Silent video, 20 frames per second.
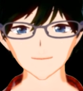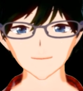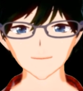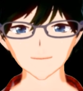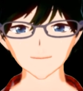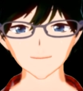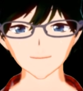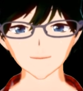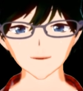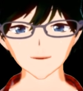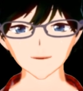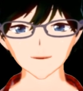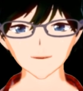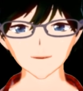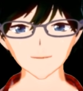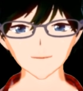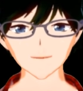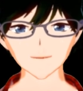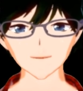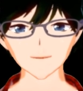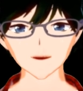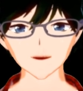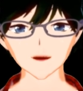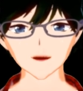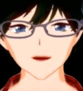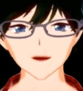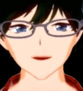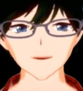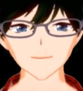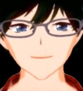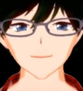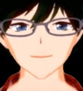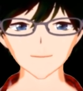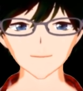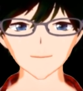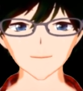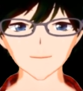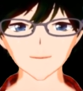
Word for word: お願いします。はい、ということで、